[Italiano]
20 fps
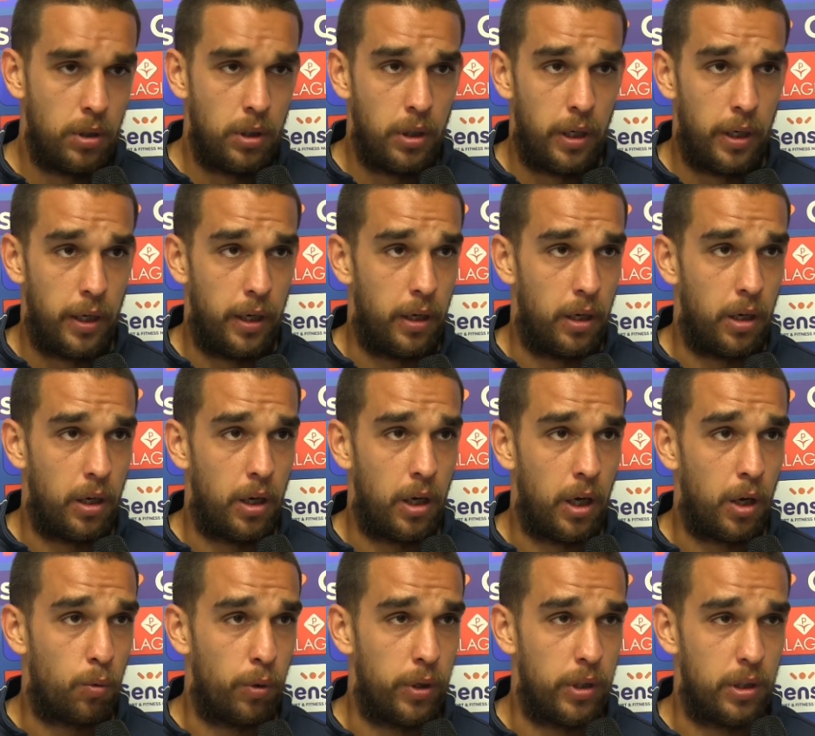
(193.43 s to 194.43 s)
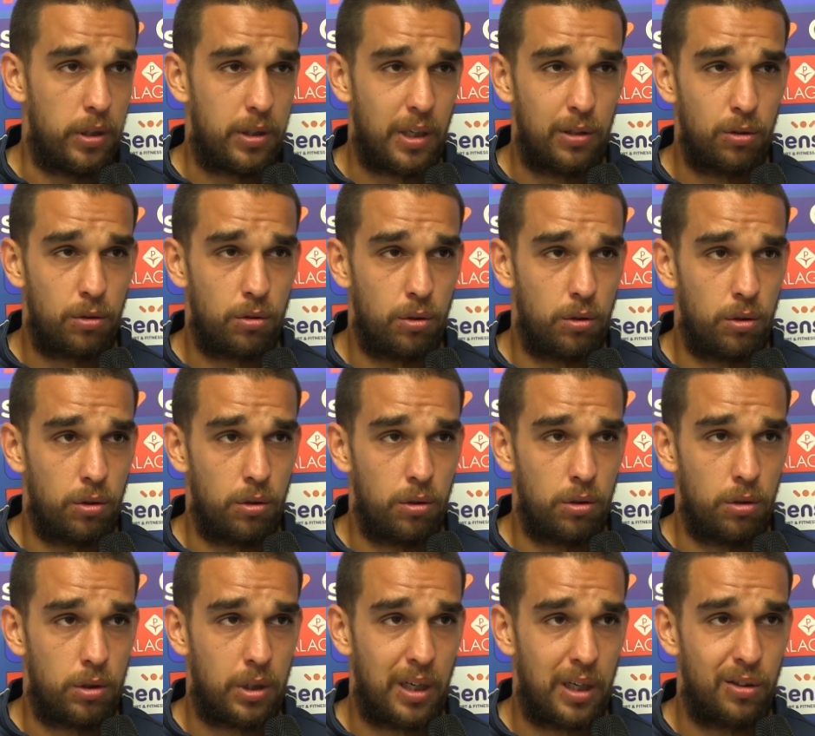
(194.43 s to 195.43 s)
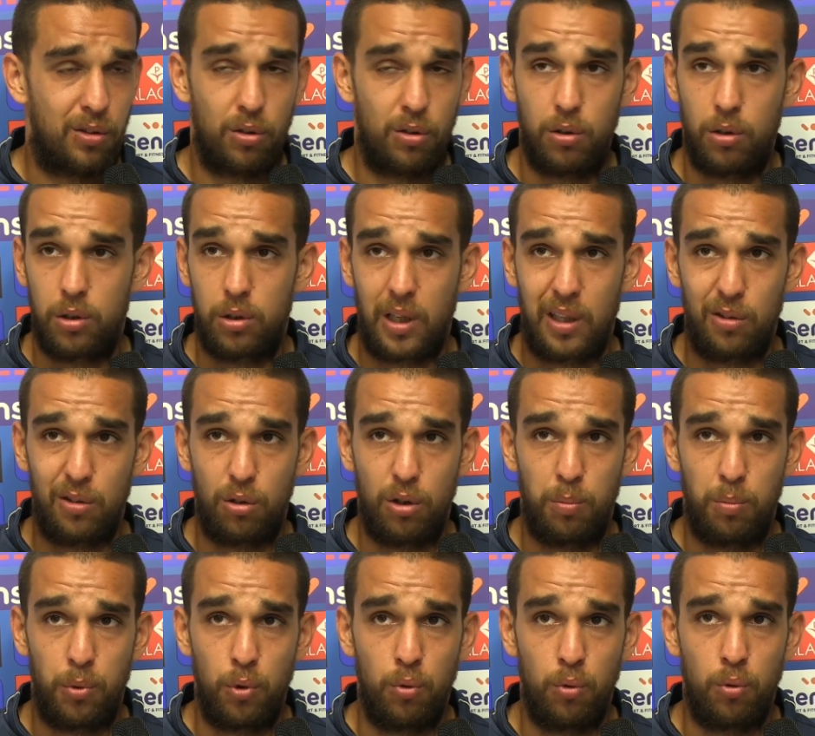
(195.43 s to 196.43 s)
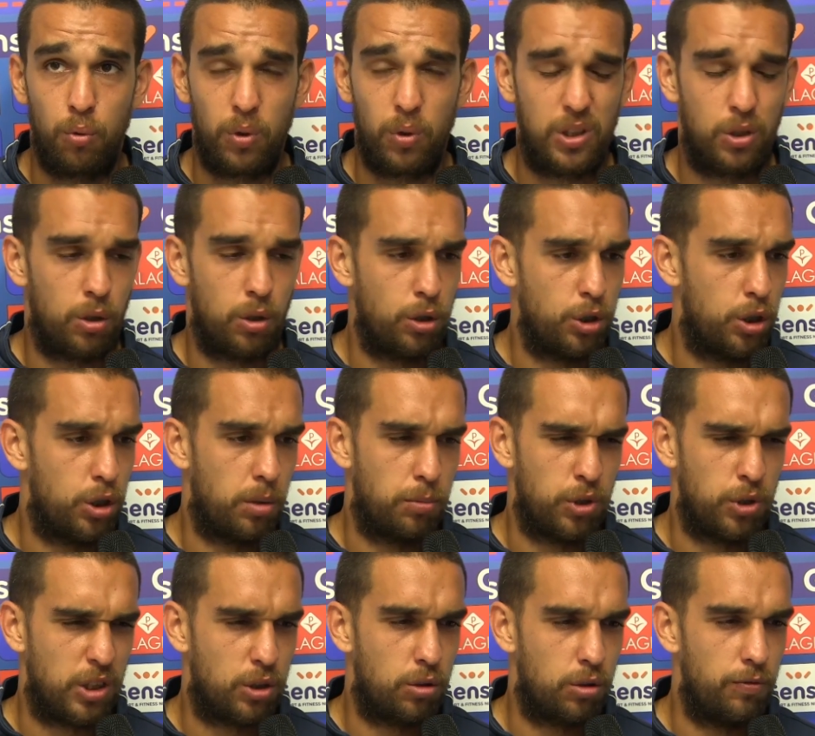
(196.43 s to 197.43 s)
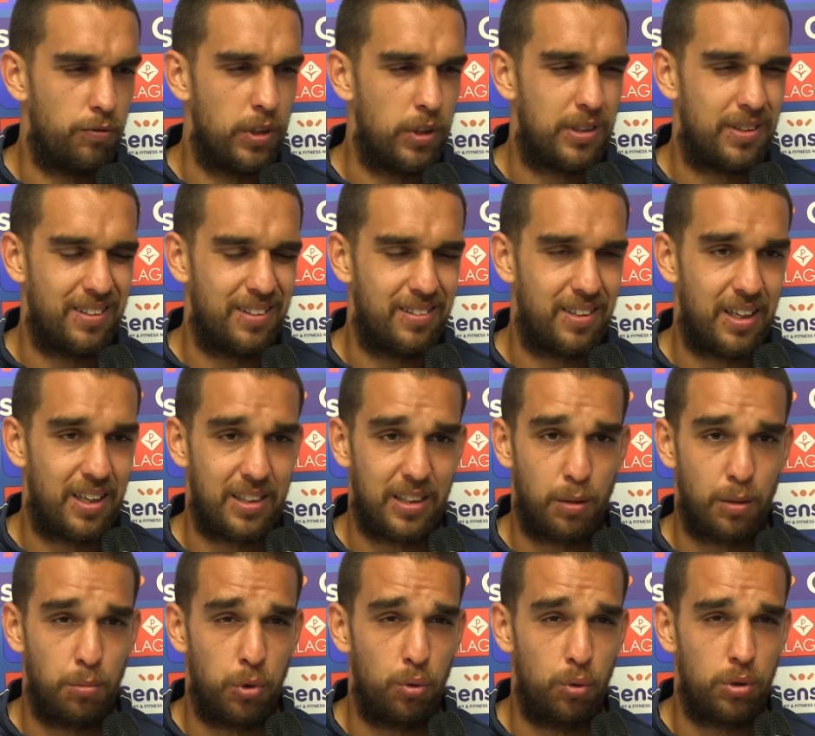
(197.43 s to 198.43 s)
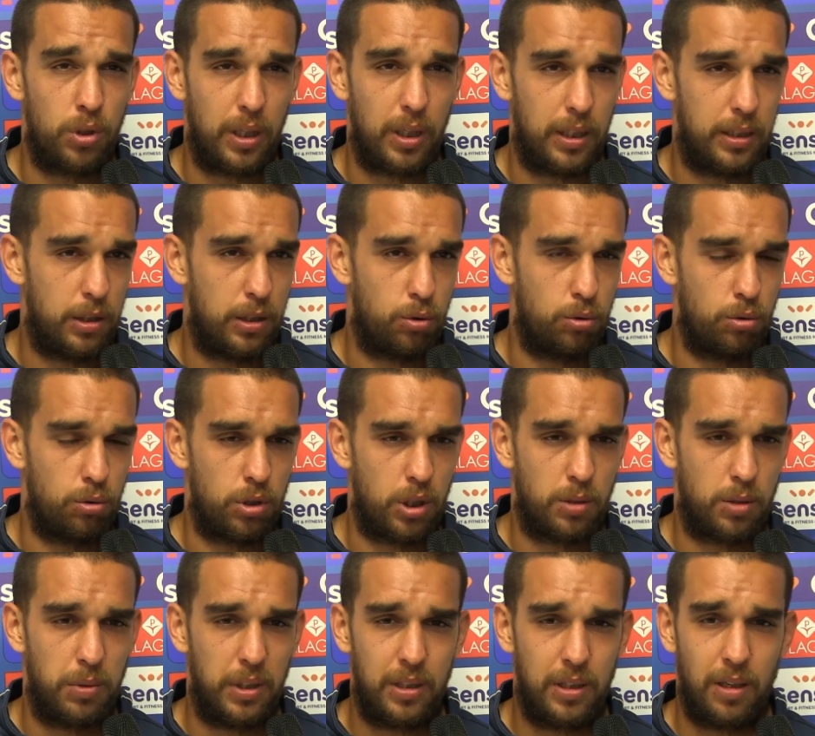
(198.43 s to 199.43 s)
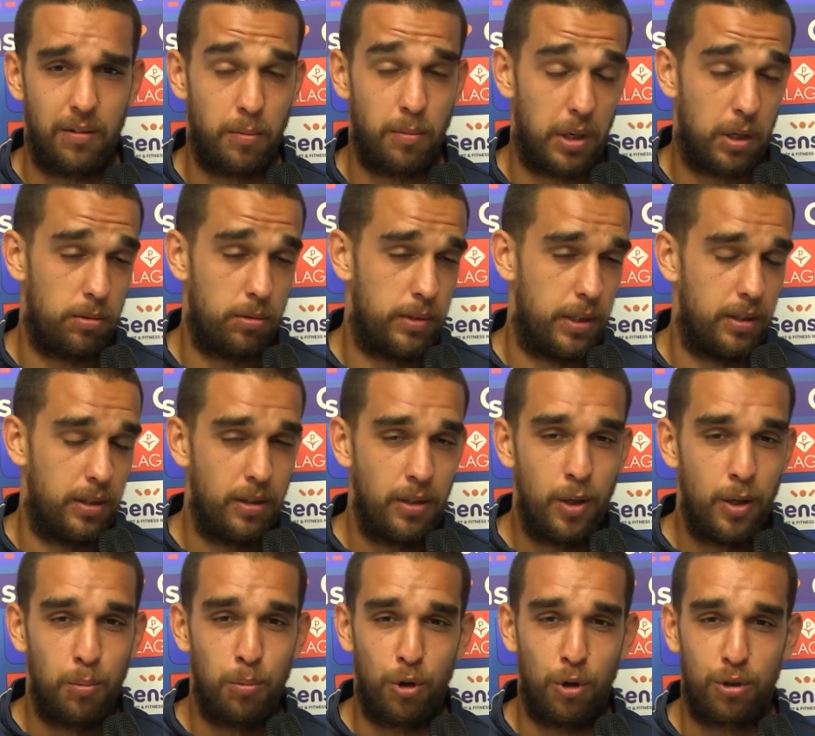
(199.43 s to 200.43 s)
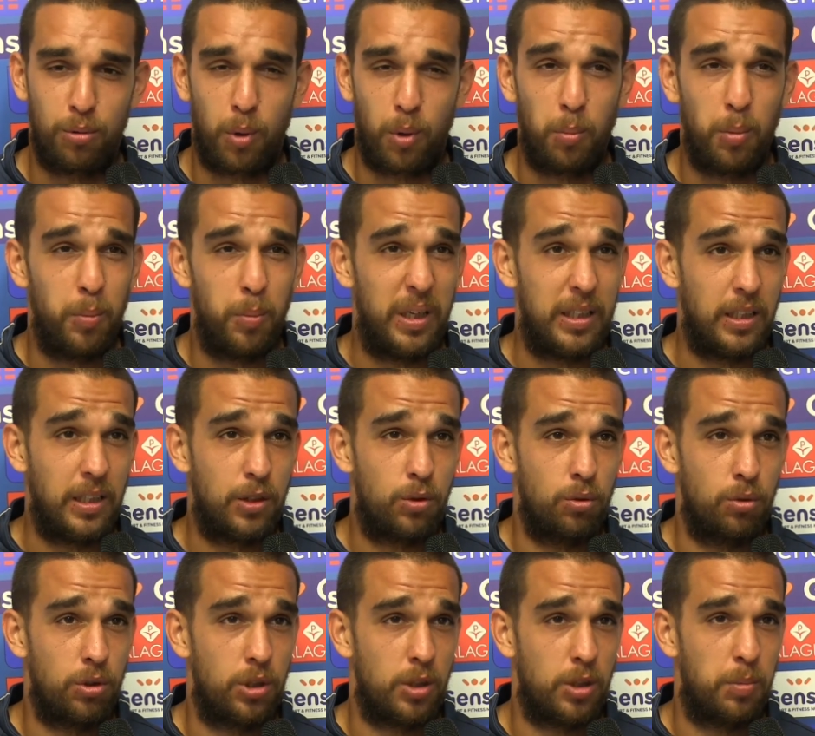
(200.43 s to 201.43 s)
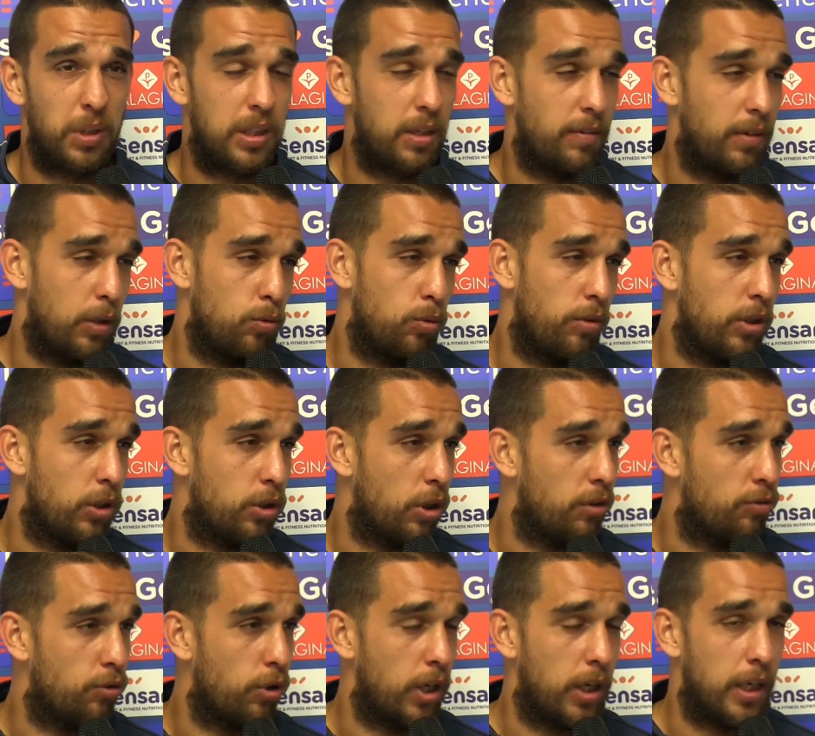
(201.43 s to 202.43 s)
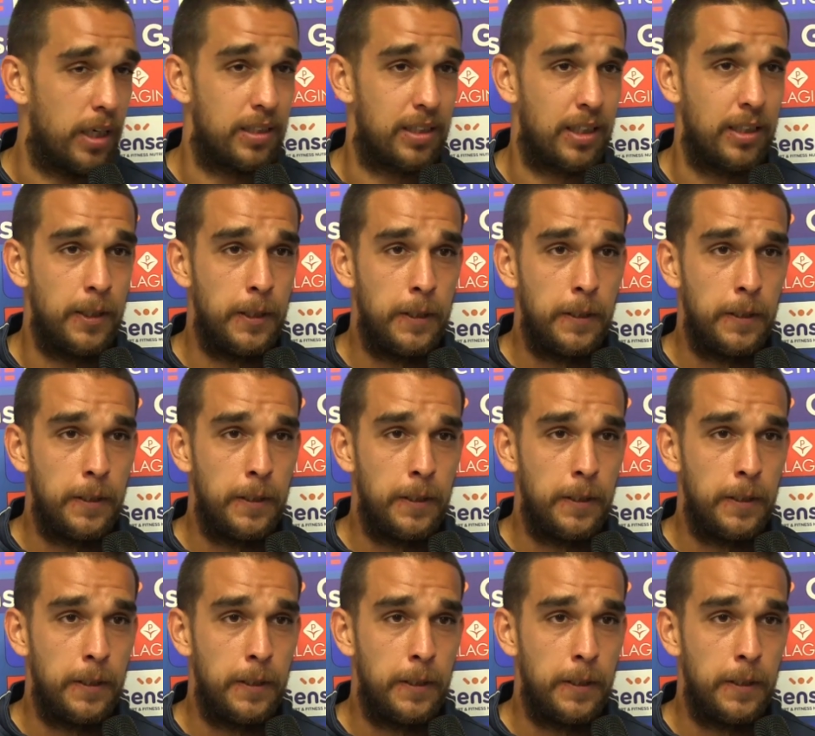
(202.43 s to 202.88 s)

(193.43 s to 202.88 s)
e quindi tanto, tanto, tanto di più quest'oggi dopo una sconfitta interna brutta che nessuno si aspettava, ma come molto probabilmente nessuno si aspettava le due vittorie fuori casa,